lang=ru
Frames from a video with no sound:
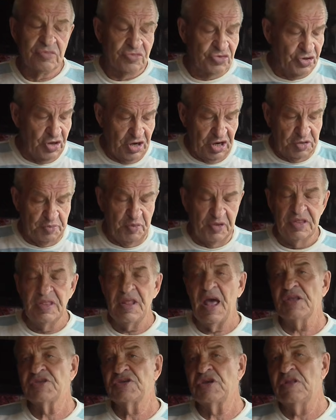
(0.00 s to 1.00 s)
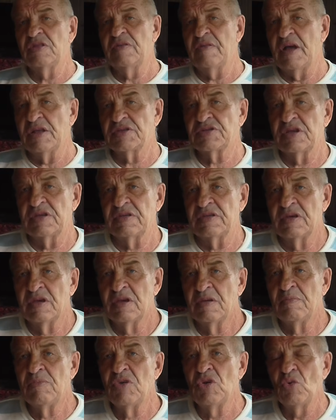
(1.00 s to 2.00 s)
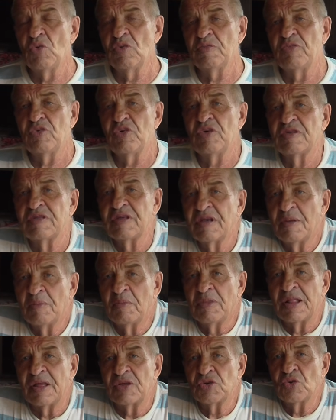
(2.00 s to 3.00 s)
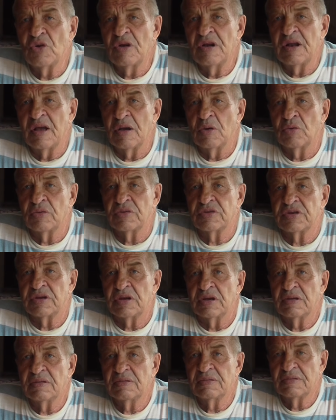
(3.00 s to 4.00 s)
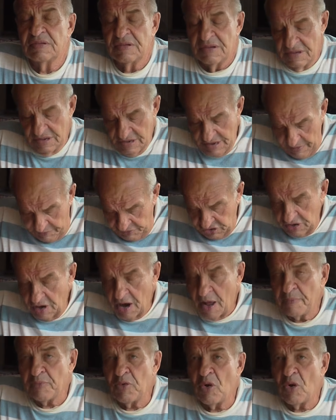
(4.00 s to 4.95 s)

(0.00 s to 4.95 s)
через 15-20 минут будет малосольные огурцы. Я вчера